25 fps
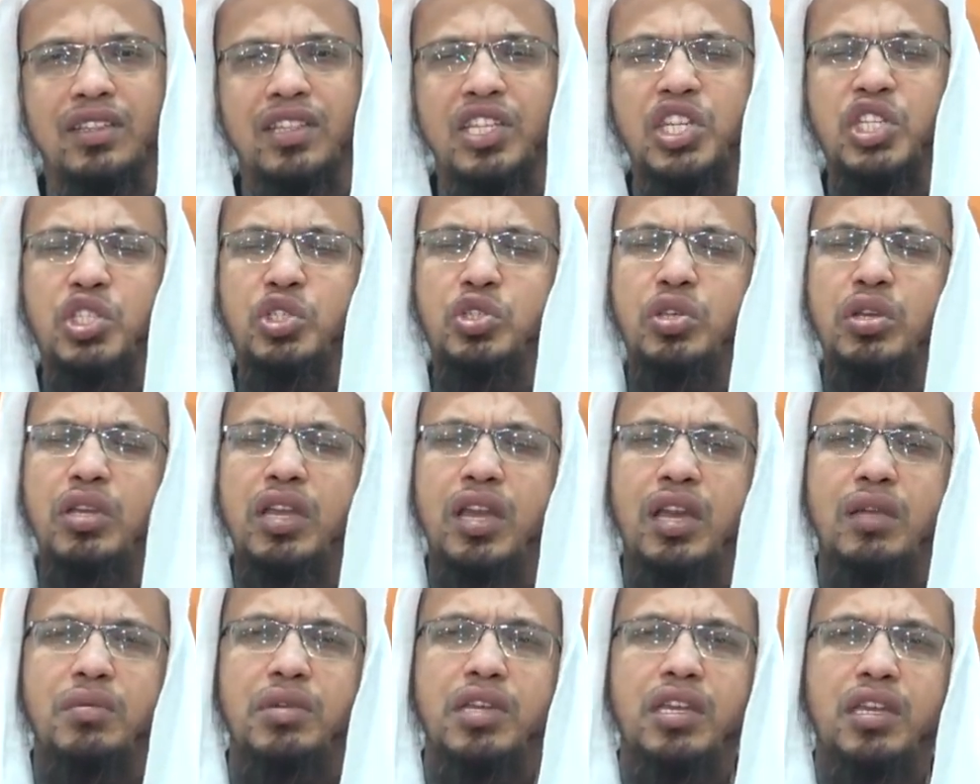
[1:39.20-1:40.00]

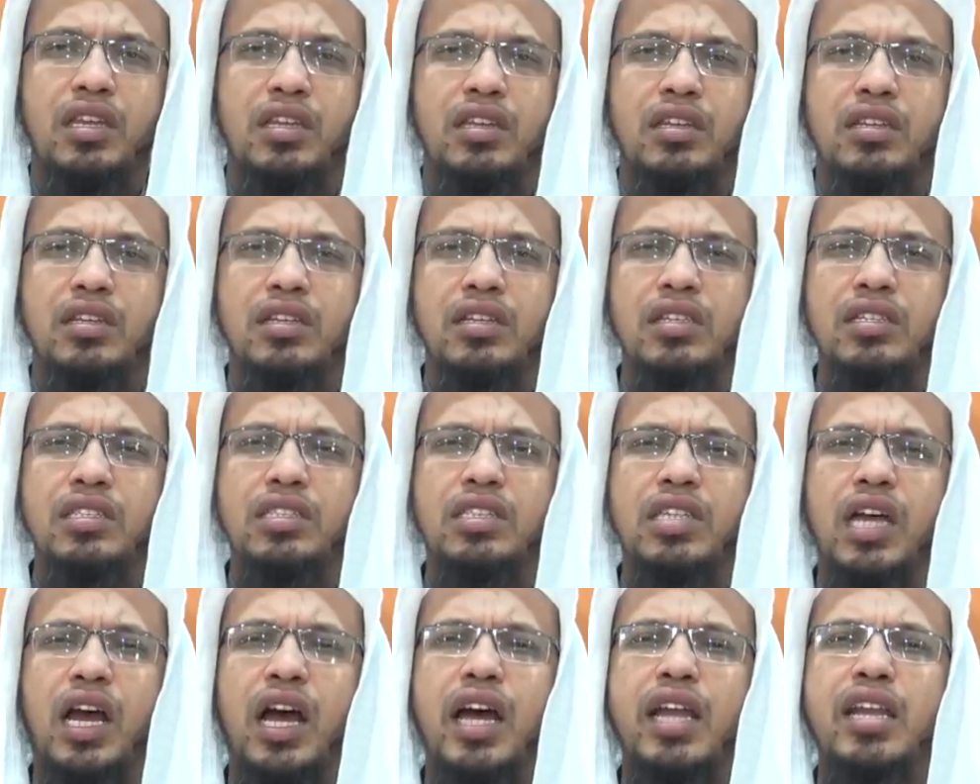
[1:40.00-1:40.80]
নিশ্চয়ই আমি
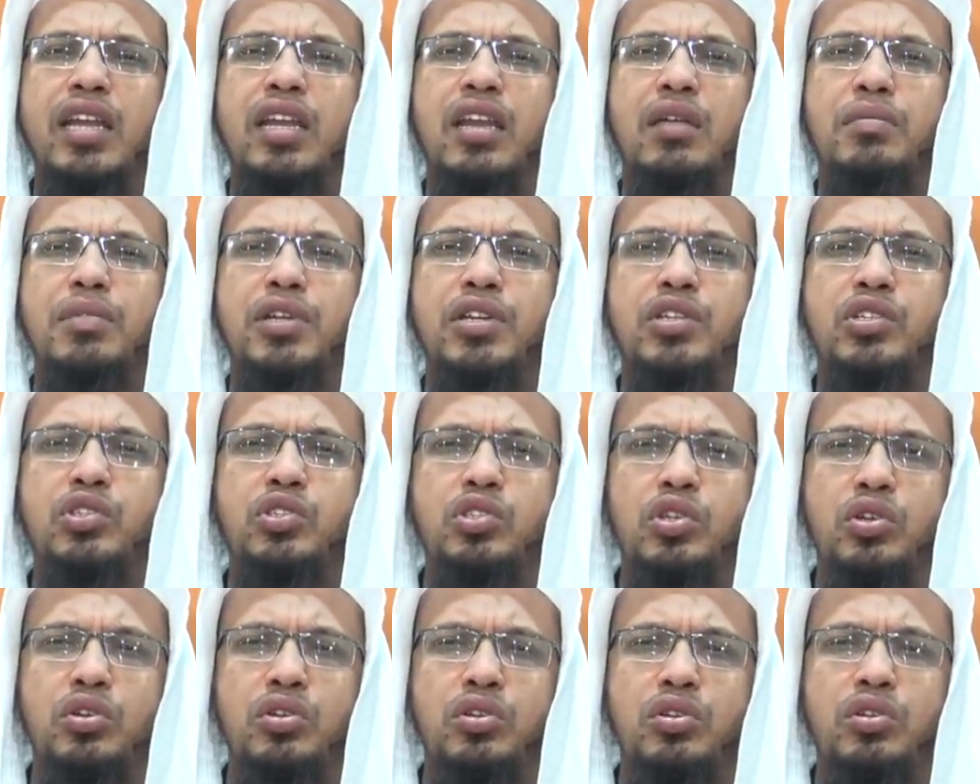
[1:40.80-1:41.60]
জাহান নামের
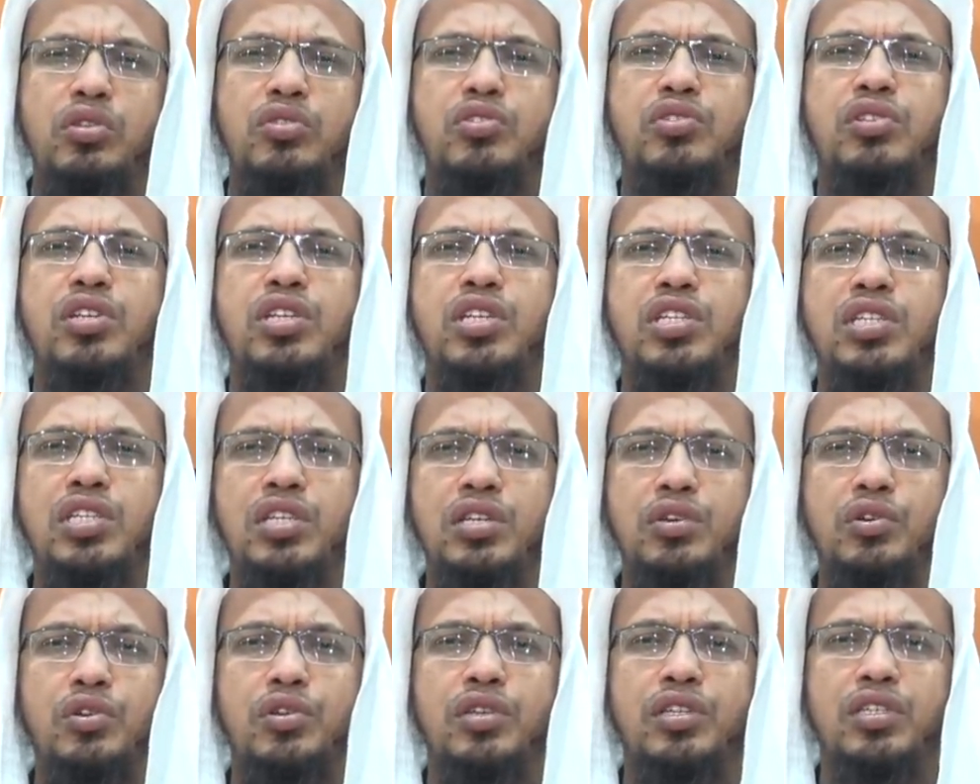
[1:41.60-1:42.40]
জন্য
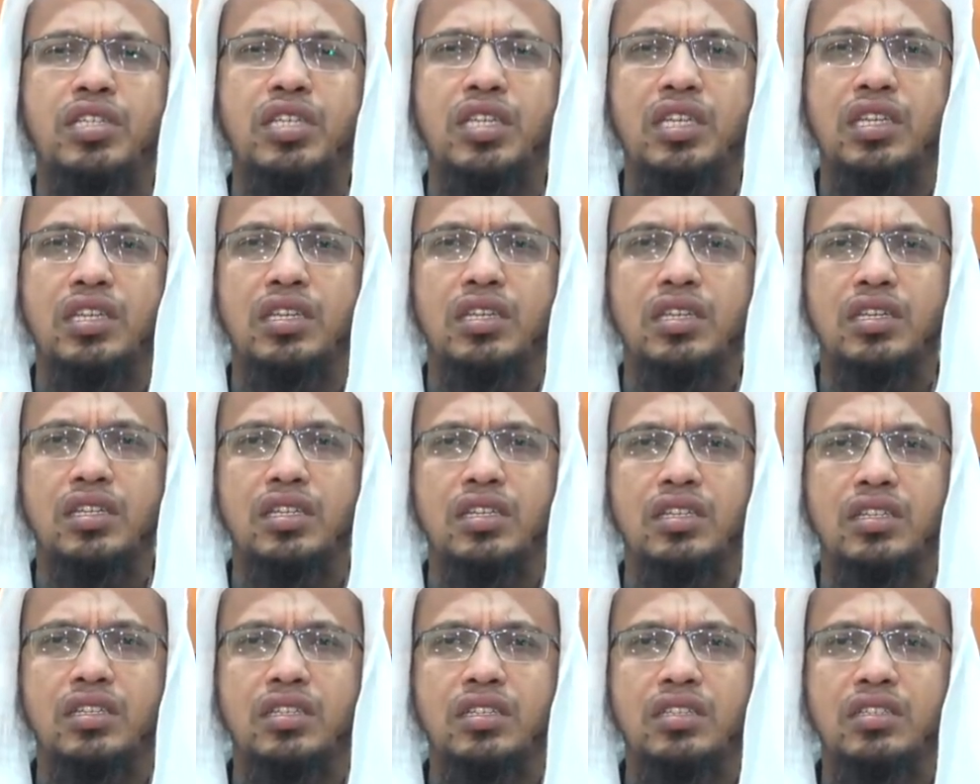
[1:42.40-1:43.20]
সৃষ্টি করেছি
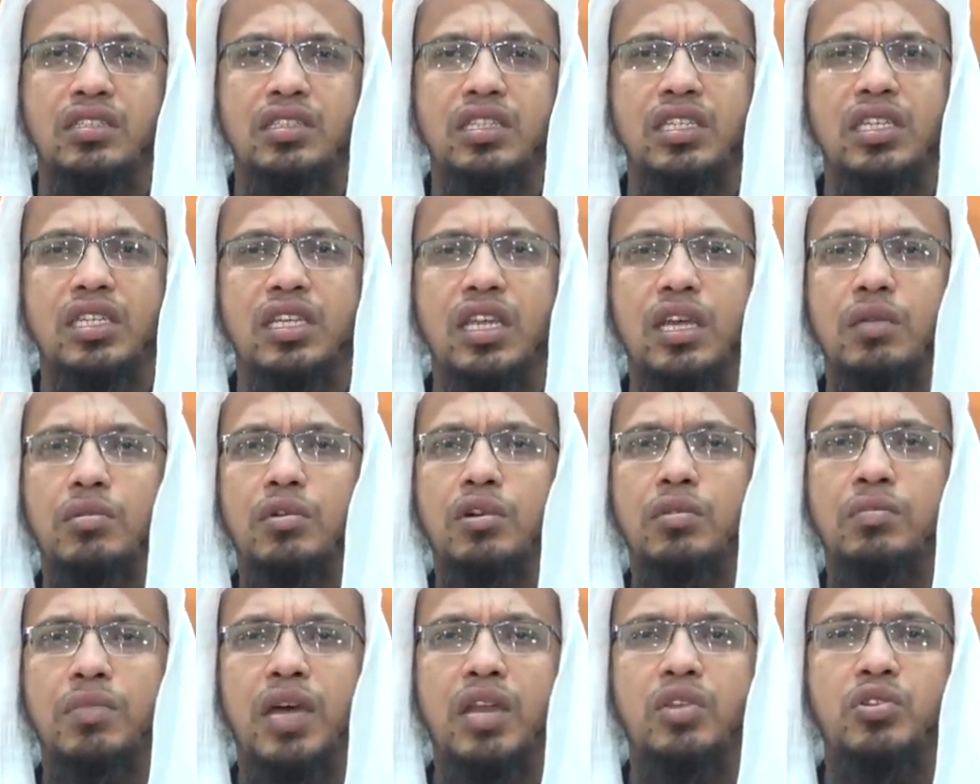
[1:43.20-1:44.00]
জিন
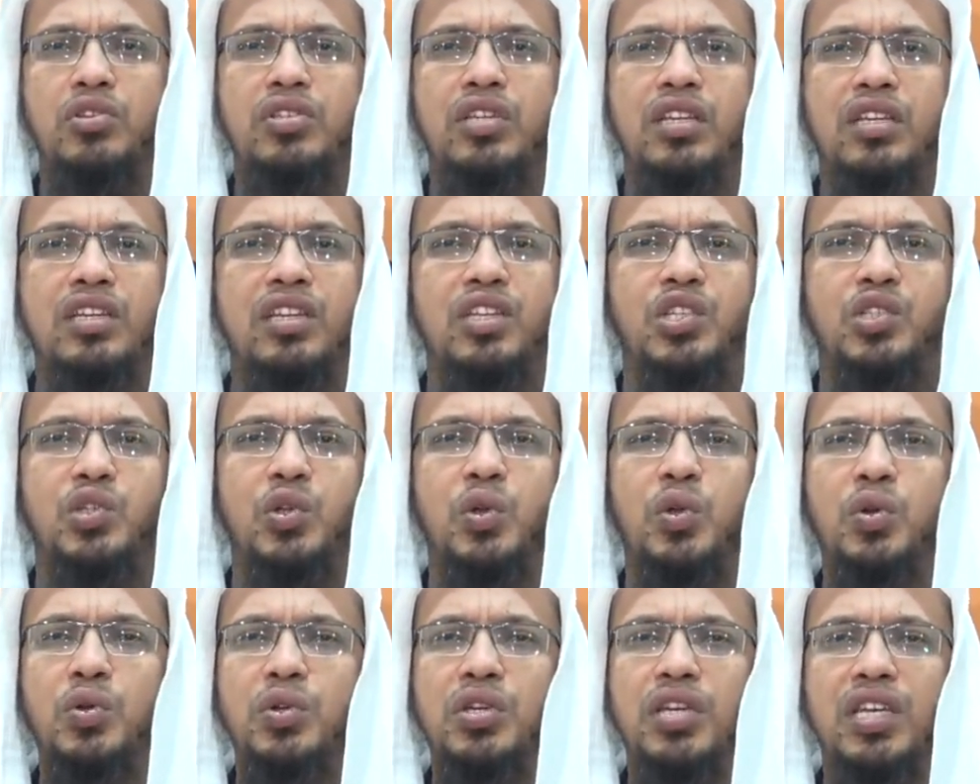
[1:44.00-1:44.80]
এবং মানুষের কিছু
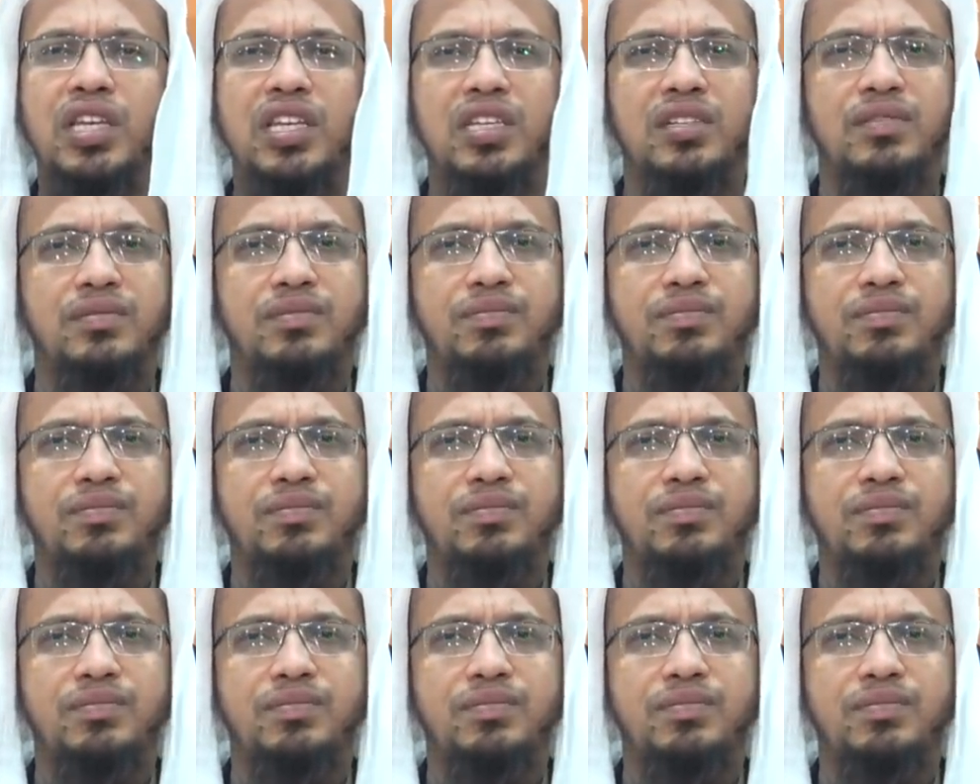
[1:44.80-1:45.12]
লোককে